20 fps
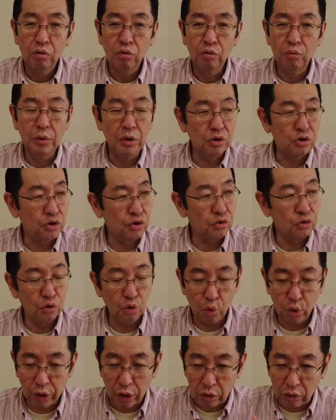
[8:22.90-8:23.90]
ルメール騎手
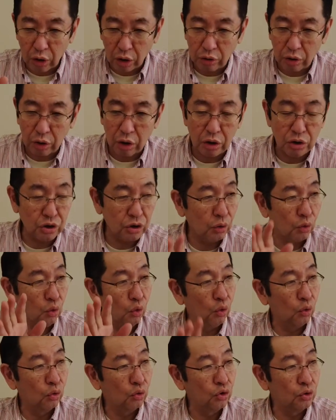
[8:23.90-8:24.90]
よくやったって感じで
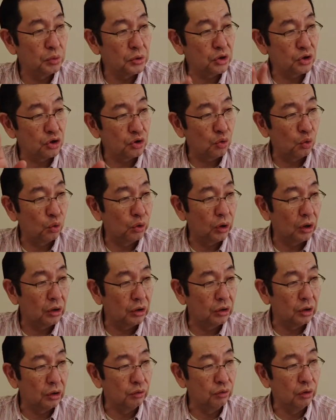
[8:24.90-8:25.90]
こう首筋こう撫
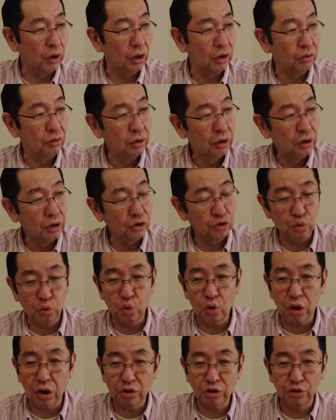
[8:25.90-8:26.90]
でてるぐらいでそ
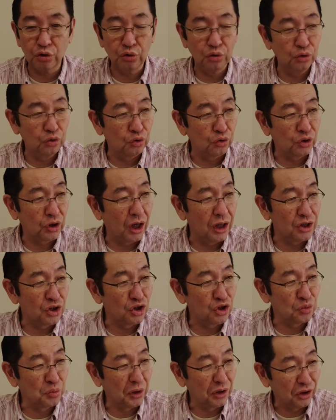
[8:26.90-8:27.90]
こからスーッと差が
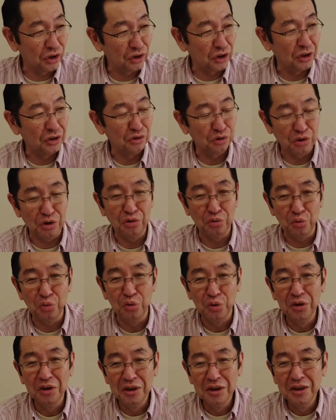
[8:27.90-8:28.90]
縮まってきたんですけど。
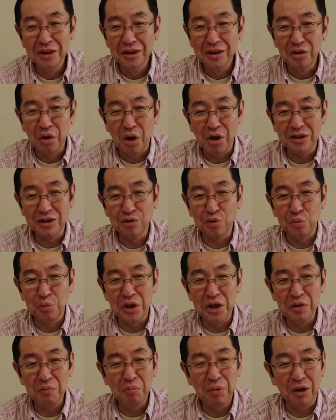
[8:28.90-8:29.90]
あそこ
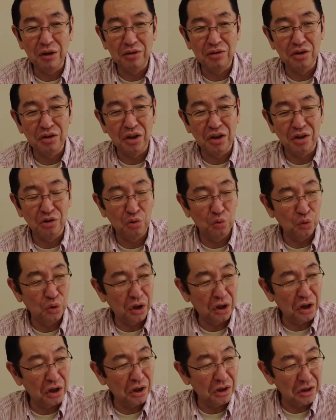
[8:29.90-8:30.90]
目いっぱい行ってたらどん
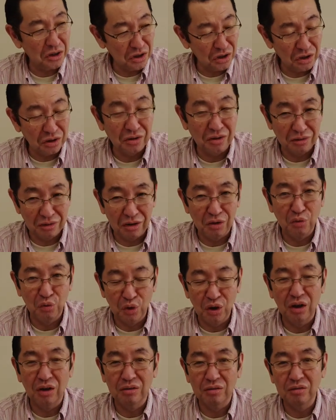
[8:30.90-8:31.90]
だけ話してたんだろう
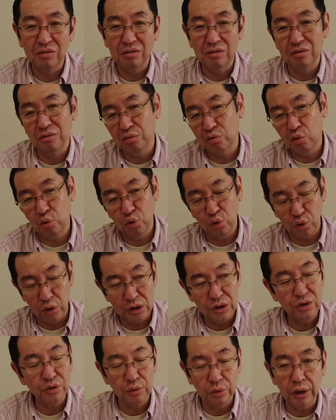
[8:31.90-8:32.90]
なということ
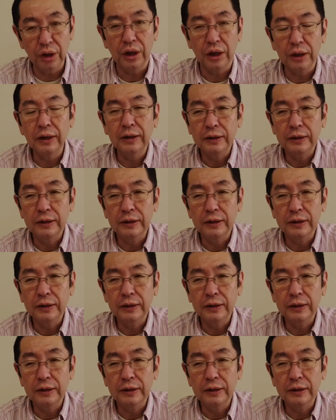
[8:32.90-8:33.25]
ですよね。